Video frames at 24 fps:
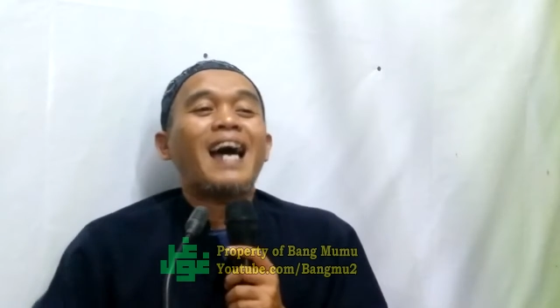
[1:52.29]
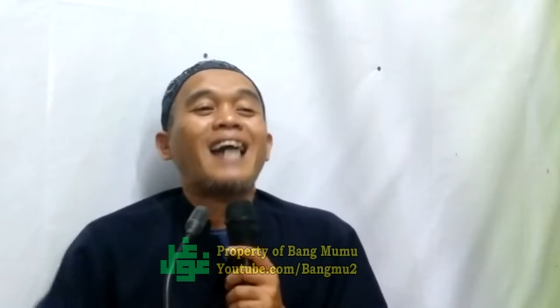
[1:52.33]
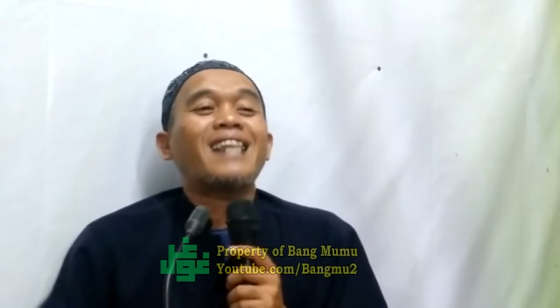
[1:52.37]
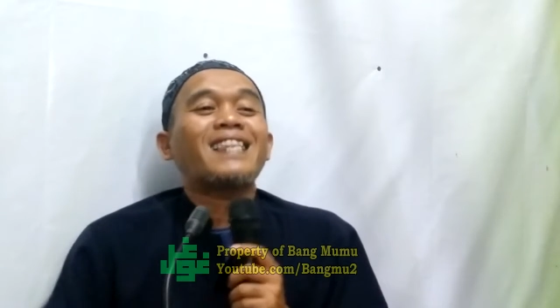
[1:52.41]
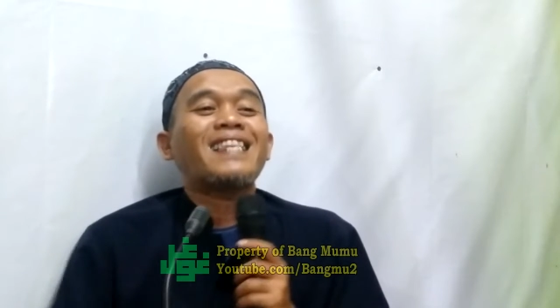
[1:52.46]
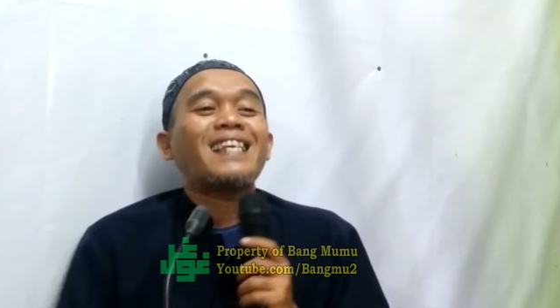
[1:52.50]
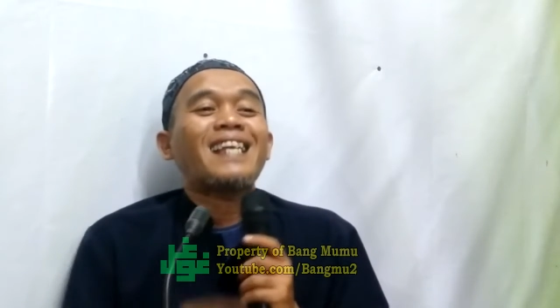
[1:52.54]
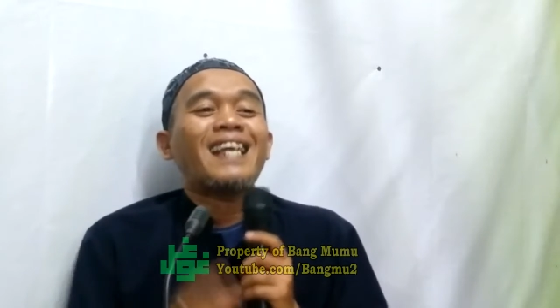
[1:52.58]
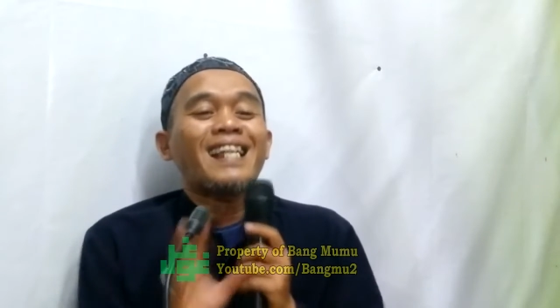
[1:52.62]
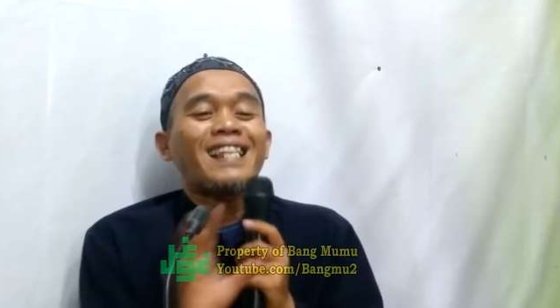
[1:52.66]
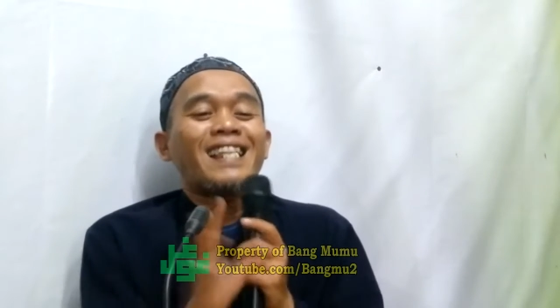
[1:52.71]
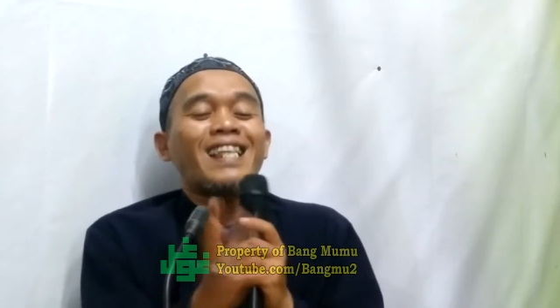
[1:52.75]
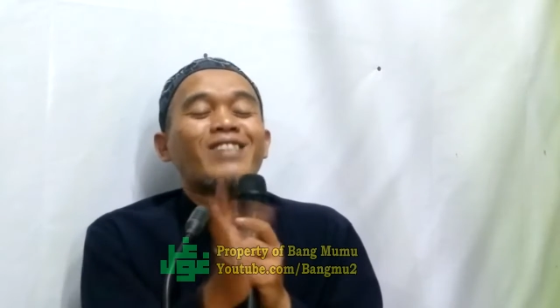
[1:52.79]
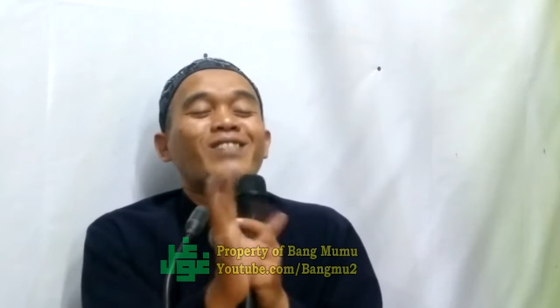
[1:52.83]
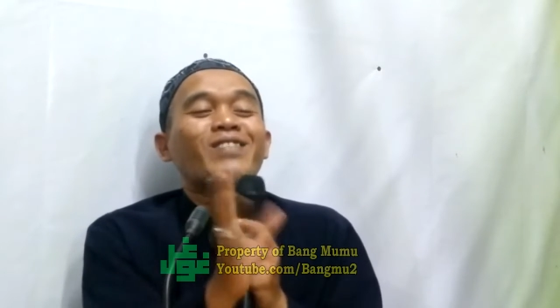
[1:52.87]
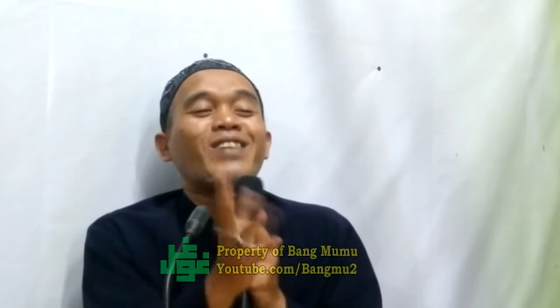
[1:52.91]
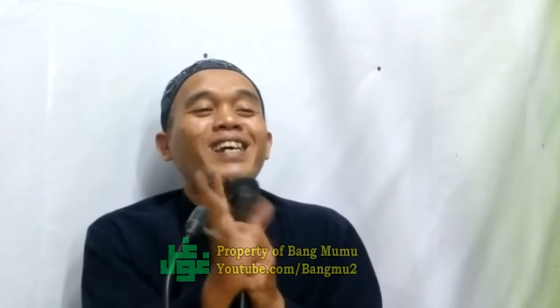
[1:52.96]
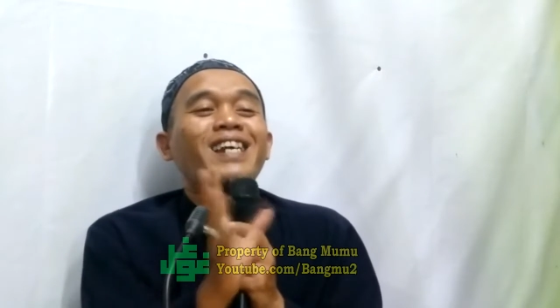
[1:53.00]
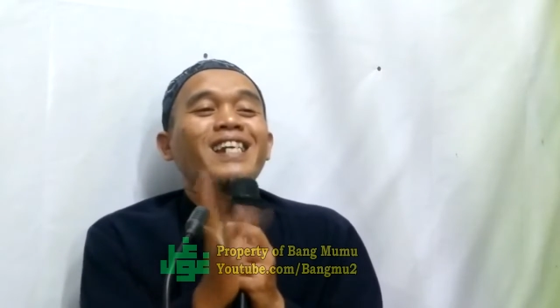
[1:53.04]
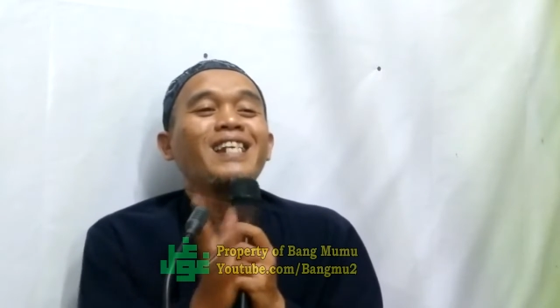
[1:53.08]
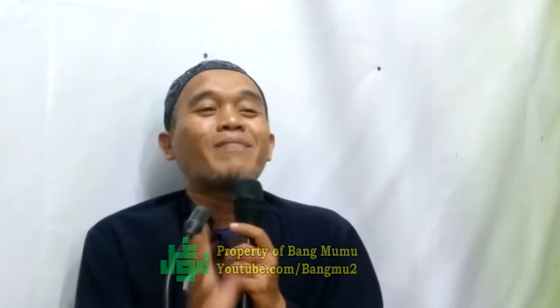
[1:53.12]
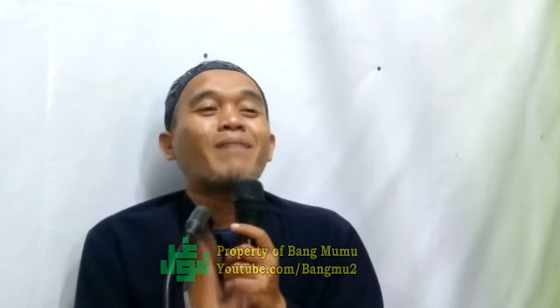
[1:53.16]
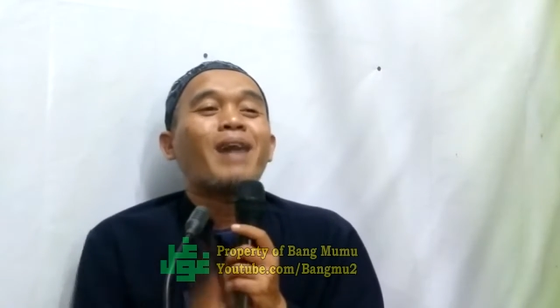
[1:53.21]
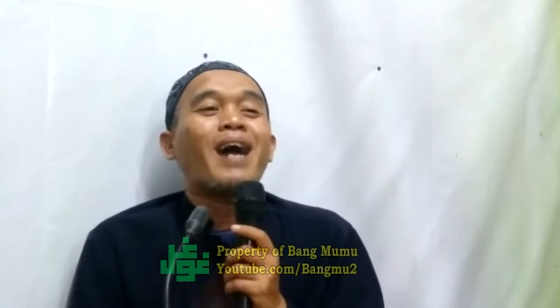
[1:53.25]
Hati kita tuh
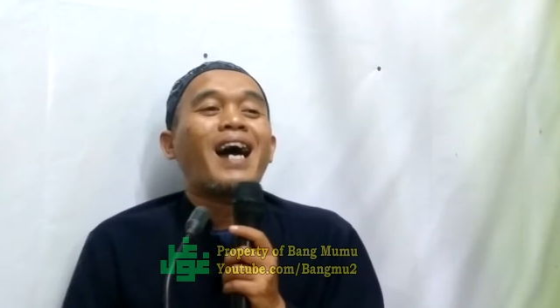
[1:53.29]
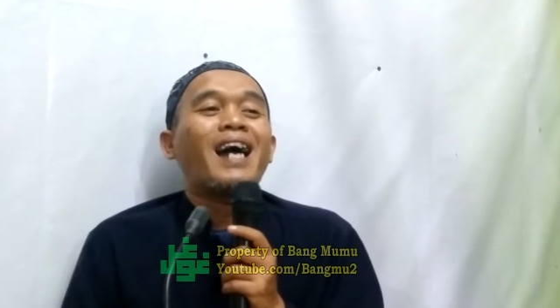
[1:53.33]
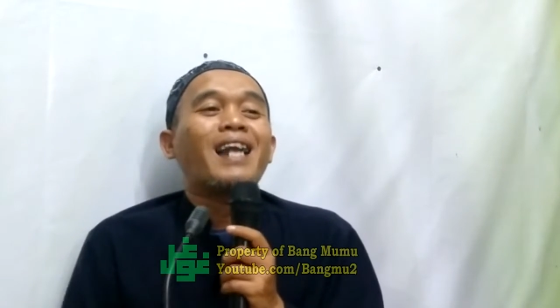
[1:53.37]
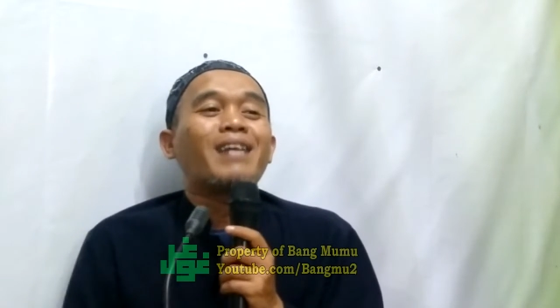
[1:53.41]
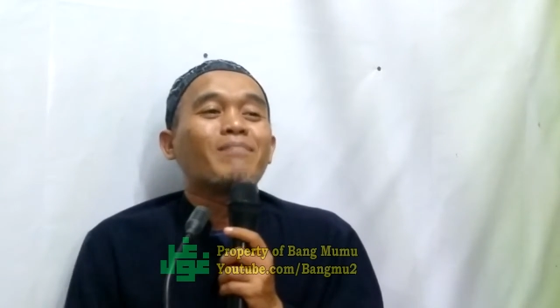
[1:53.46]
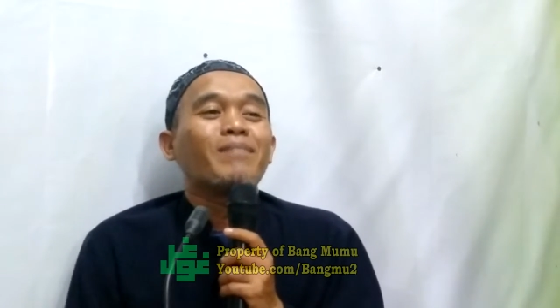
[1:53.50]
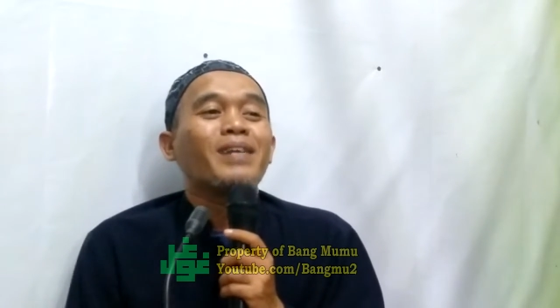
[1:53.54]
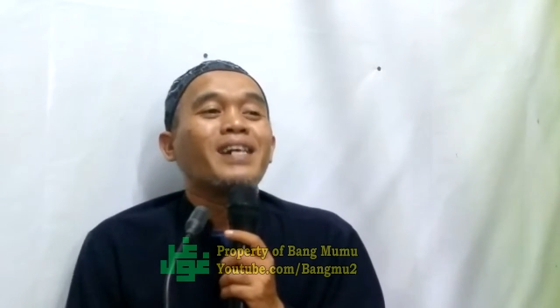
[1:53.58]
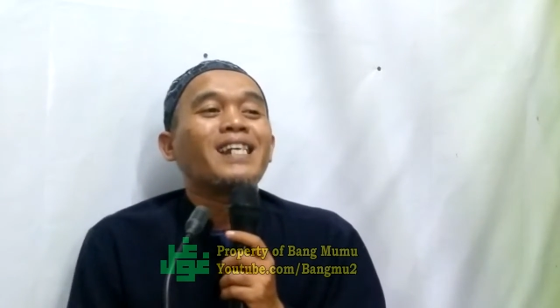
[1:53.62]
lagi dibakal